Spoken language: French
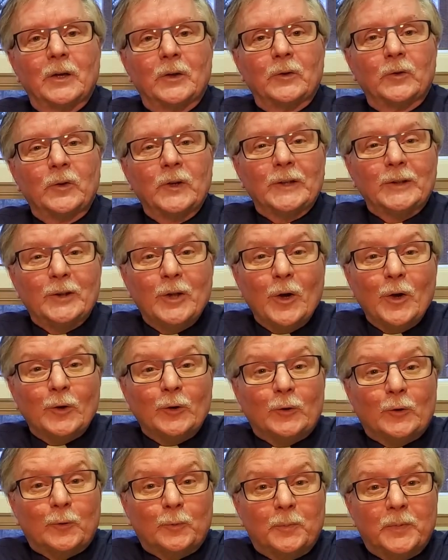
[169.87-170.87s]

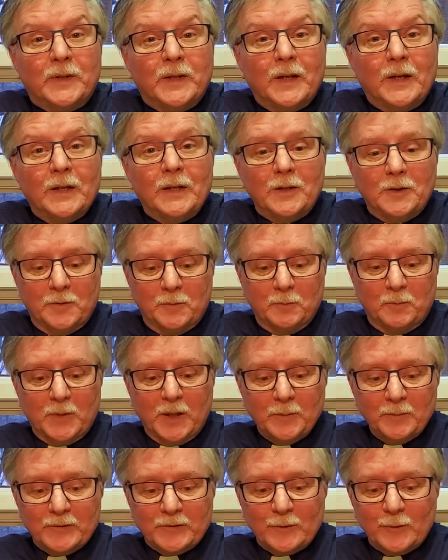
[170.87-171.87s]
Faites-leur du bien,
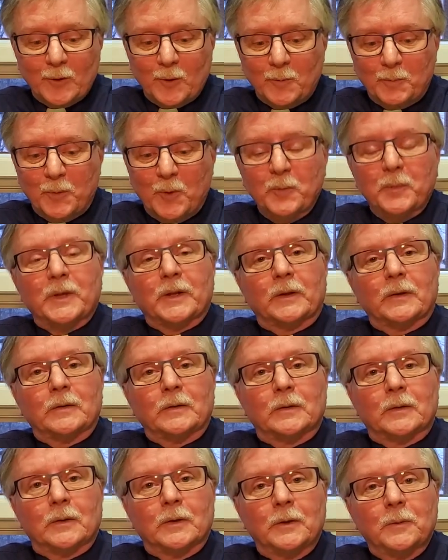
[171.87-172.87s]
même s'ils ne l'ont pas
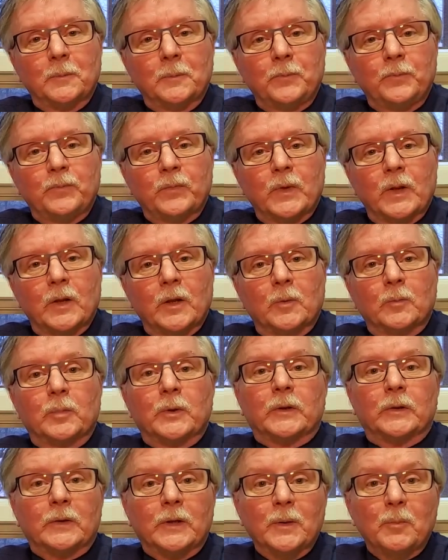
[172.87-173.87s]
mérité,
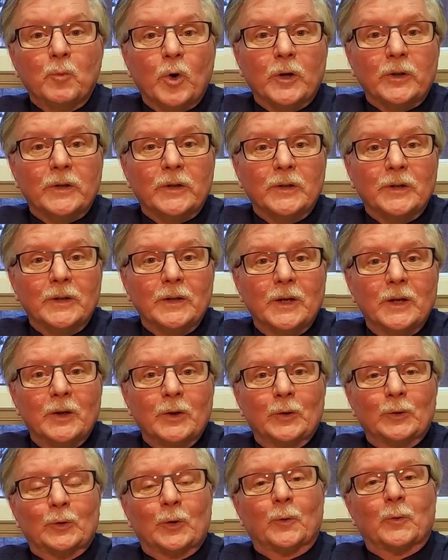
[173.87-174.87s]
puis témoignez
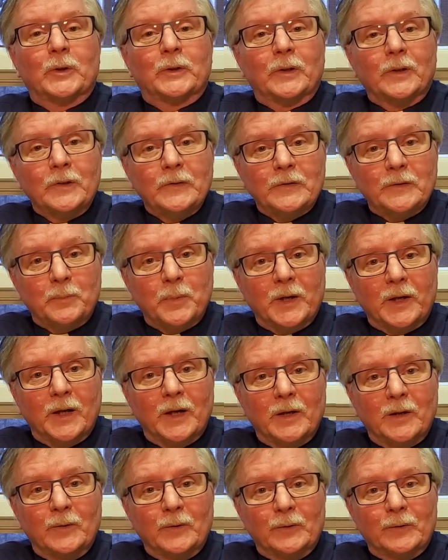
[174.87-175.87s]
de votre
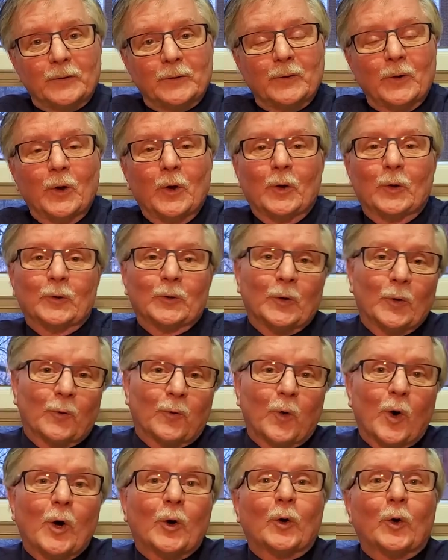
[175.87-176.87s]
espérance de
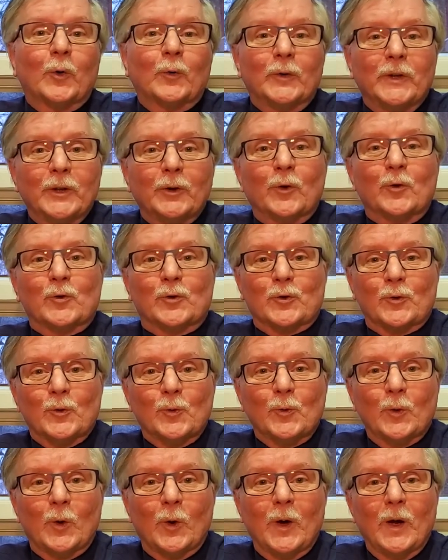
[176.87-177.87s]
voir revenir un
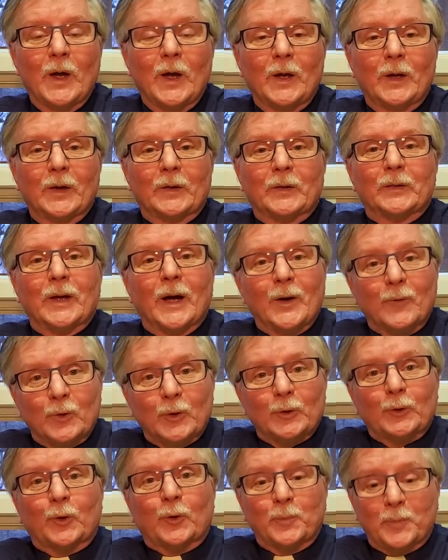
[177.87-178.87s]
jour dans
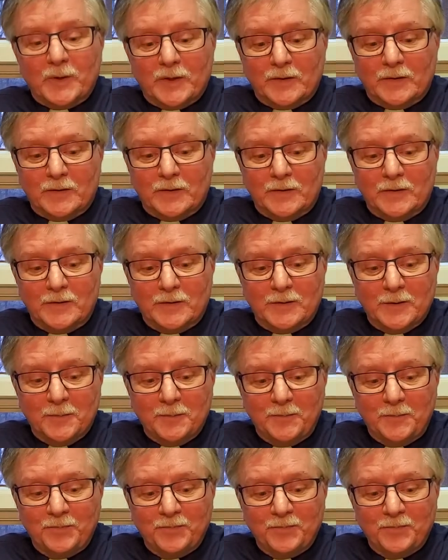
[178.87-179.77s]
votre pays.